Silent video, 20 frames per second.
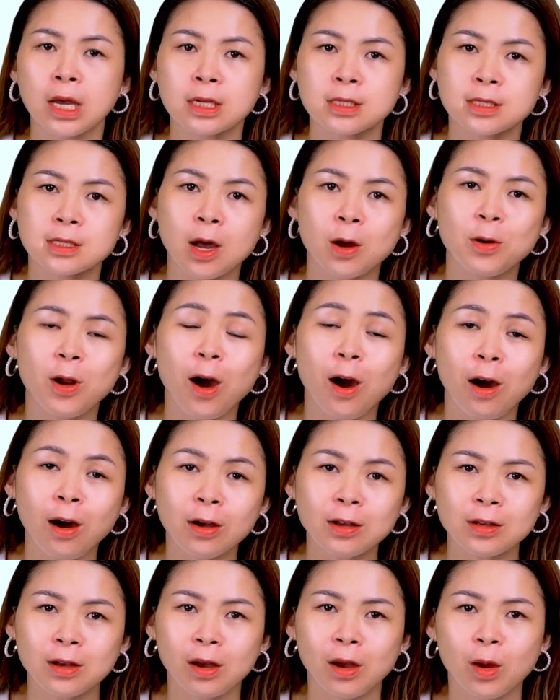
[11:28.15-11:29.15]
Sau
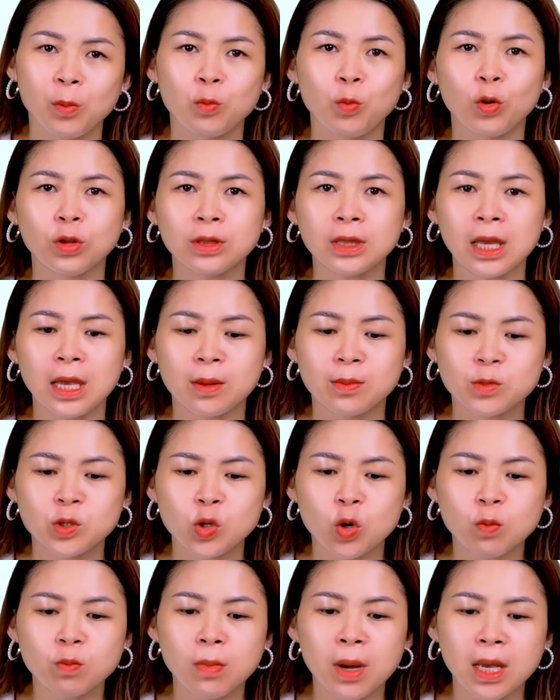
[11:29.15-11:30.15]
đó muốn tìm
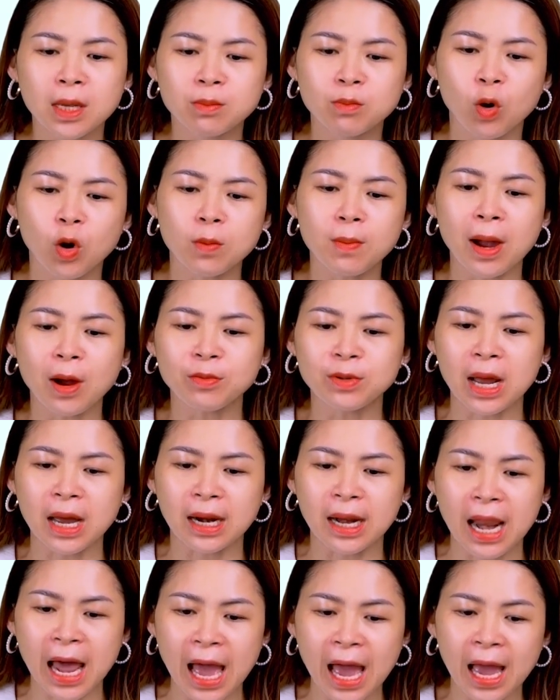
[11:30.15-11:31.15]
trung bình mỗi bao
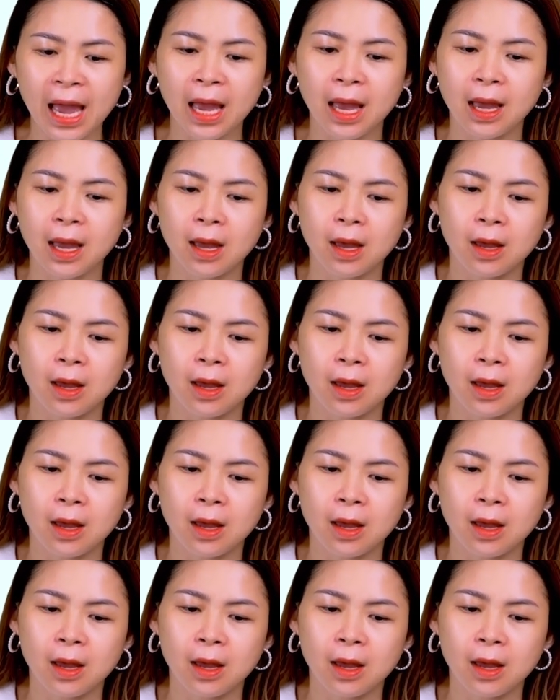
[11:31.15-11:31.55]
nặng là,